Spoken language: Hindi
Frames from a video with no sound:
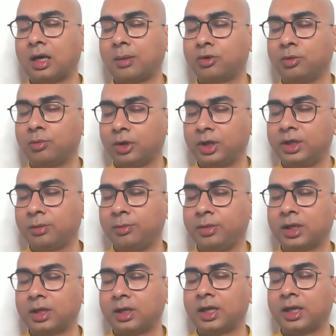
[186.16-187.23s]
आपको मॉनिटर
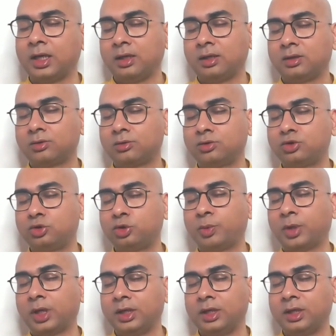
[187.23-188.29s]
भी कर रहा है कुछ
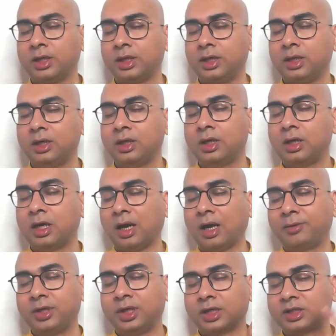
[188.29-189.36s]
छुपा नहीं है
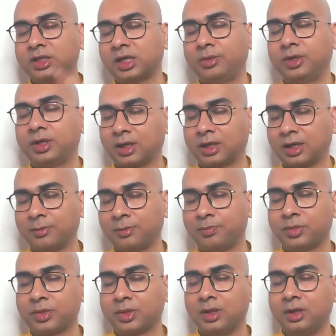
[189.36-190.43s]
आपकी रक्षा भी कर रहा है
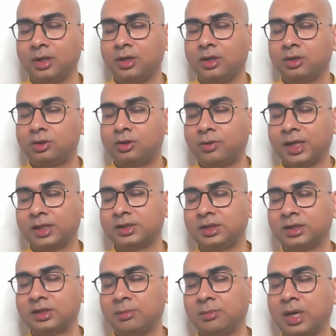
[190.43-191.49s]
तो
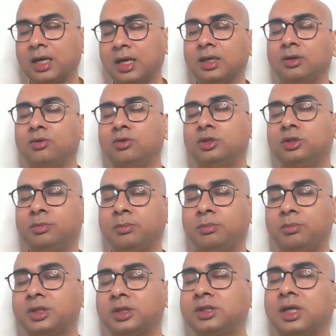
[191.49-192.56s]
ऐसे जैसे माँ के गोद
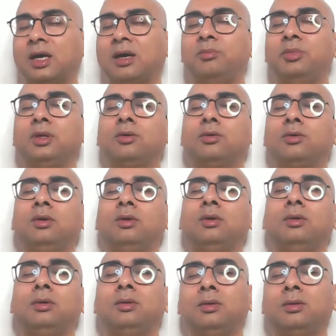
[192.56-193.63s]
में बच्चा बिल्कुल
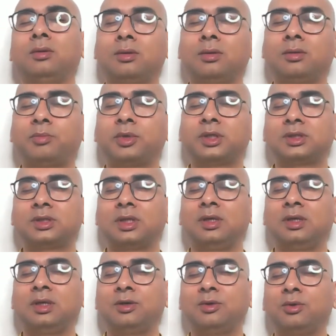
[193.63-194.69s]

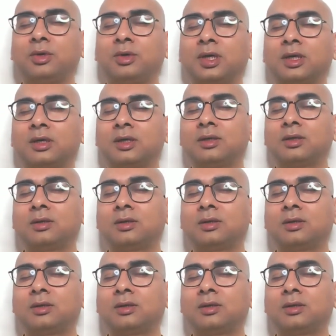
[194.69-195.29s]
प्रसन्न होकर